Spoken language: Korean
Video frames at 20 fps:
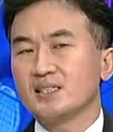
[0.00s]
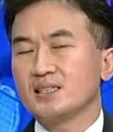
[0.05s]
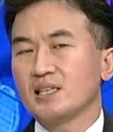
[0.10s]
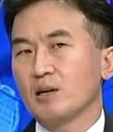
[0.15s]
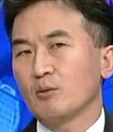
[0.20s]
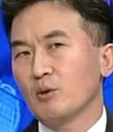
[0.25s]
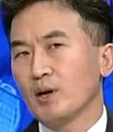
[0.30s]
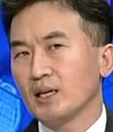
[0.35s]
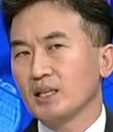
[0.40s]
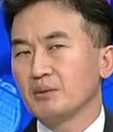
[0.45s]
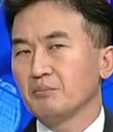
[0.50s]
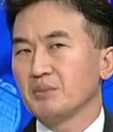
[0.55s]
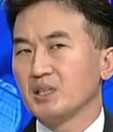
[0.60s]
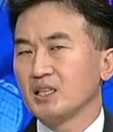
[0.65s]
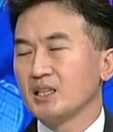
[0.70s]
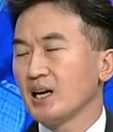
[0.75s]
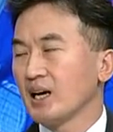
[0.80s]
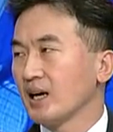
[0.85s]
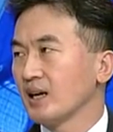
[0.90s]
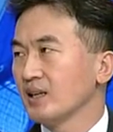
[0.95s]

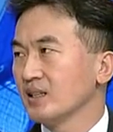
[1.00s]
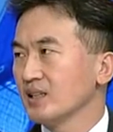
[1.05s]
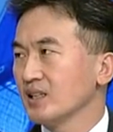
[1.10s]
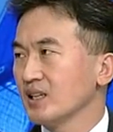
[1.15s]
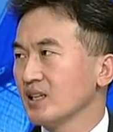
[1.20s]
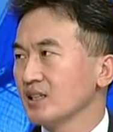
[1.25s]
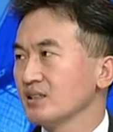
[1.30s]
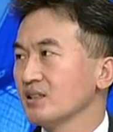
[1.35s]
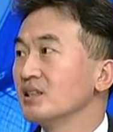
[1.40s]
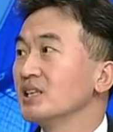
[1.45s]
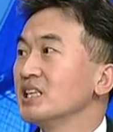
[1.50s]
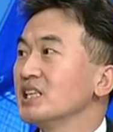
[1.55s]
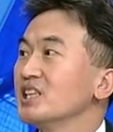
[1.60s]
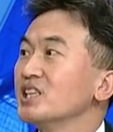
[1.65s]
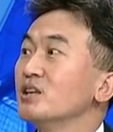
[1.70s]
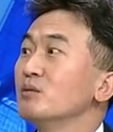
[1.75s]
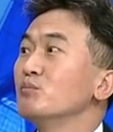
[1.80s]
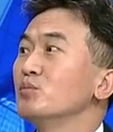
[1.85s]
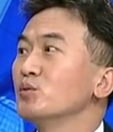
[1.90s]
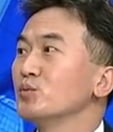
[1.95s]
상황입니다. 네. 따라서
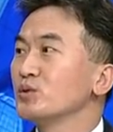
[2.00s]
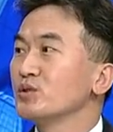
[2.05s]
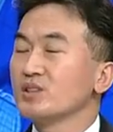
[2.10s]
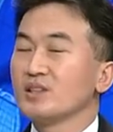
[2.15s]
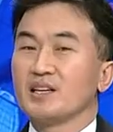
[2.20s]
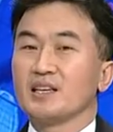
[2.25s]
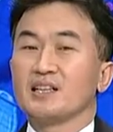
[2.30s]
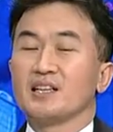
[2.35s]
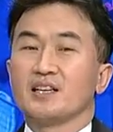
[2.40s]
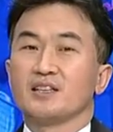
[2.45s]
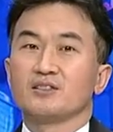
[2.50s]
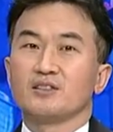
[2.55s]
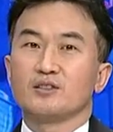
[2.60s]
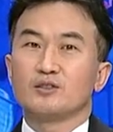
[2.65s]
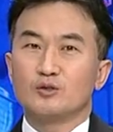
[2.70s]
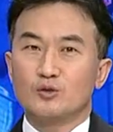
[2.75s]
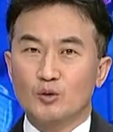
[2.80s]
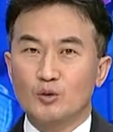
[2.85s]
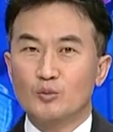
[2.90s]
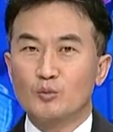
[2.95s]
이런 부분들에 대해서는
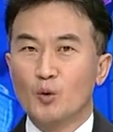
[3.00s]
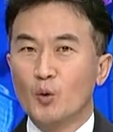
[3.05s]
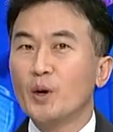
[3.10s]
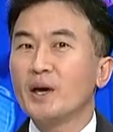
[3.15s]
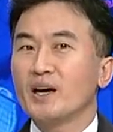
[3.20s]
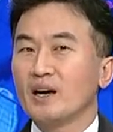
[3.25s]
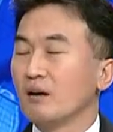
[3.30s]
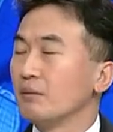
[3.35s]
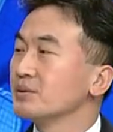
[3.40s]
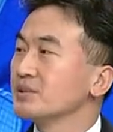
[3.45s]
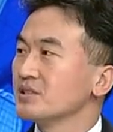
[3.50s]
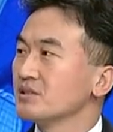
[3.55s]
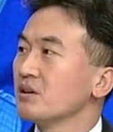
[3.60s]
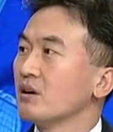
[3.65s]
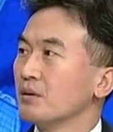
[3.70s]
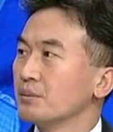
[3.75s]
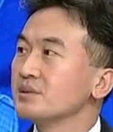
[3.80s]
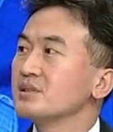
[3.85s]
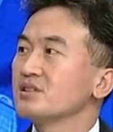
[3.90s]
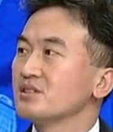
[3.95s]
조금 오해가 없이, 음.
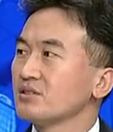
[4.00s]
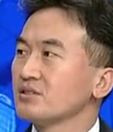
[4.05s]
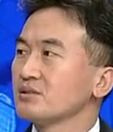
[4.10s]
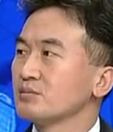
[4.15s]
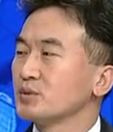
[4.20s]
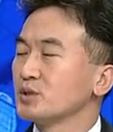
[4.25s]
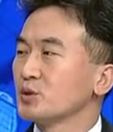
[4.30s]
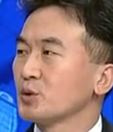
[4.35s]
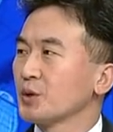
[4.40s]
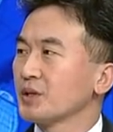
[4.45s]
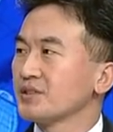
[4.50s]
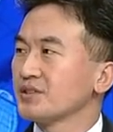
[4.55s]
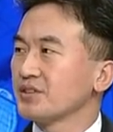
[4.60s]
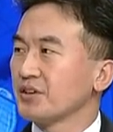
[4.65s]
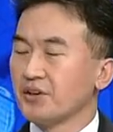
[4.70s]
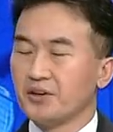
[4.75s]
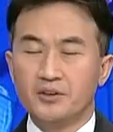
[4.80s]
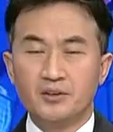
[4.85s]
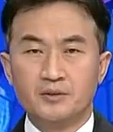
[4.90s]
없으셨으면 좋겠어요.